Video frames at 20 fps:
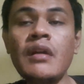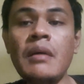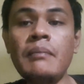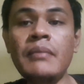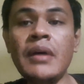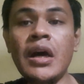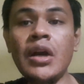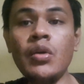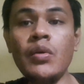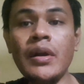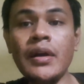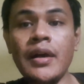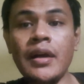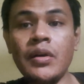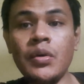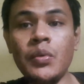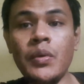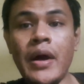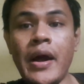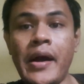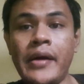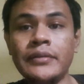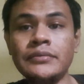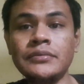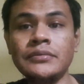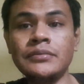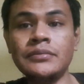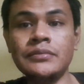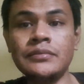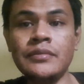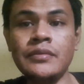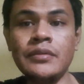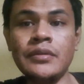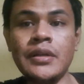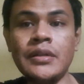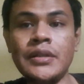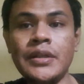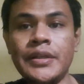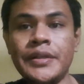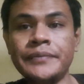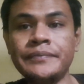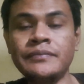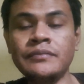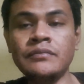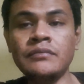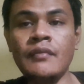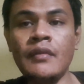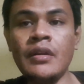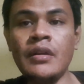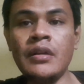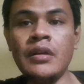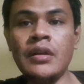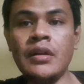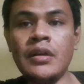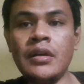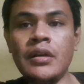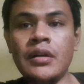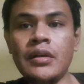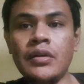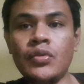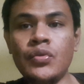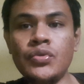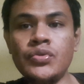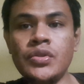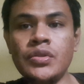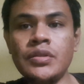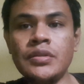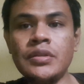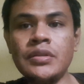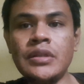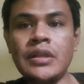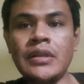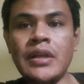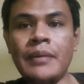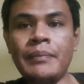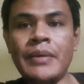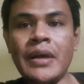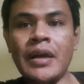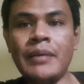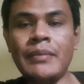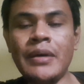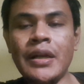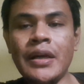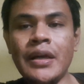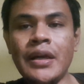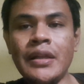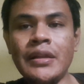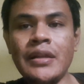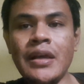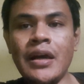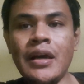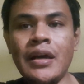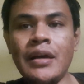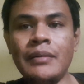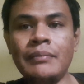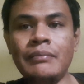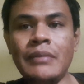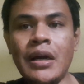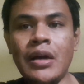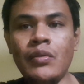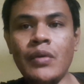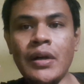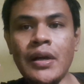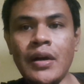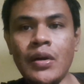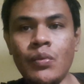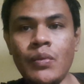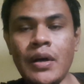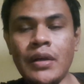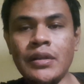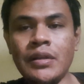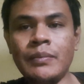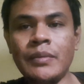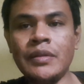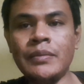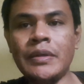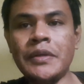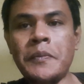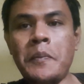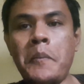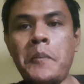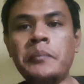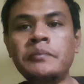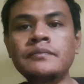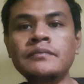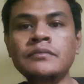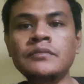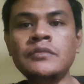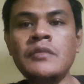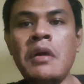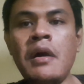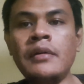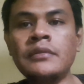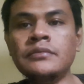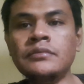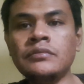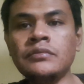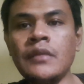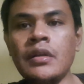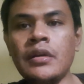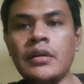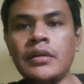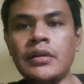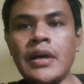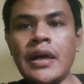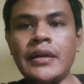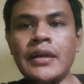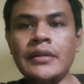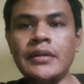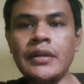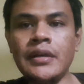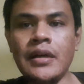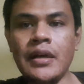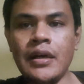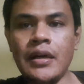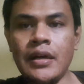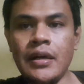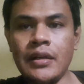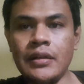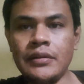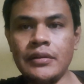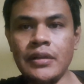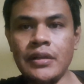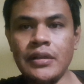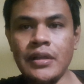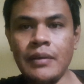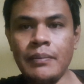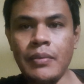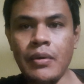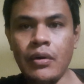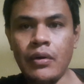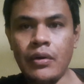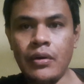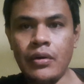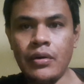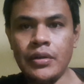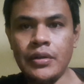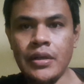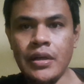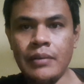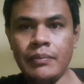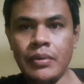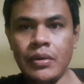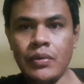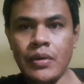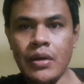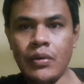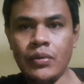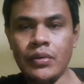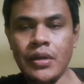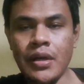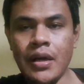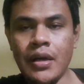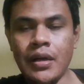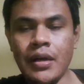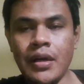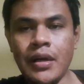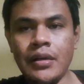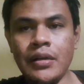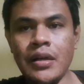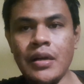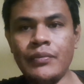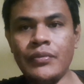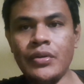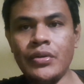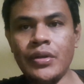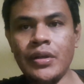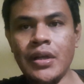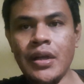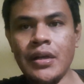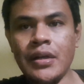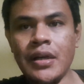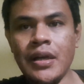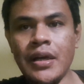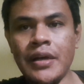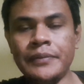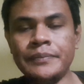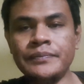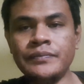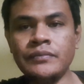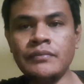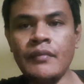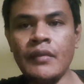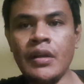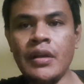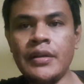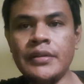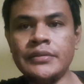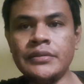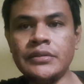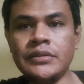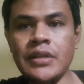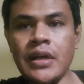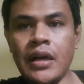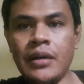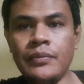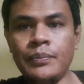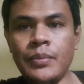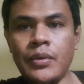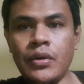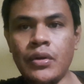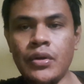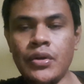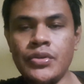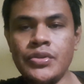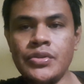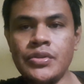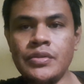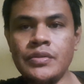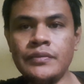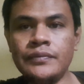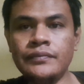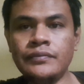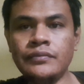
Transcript: mengeluarkan uang jadi khusus tentang bagaimana kita mengeluarkan uang teman-teman eh, ada tiga titik pokok yang perlu aku tekankan dalam video ini adalah jangan boros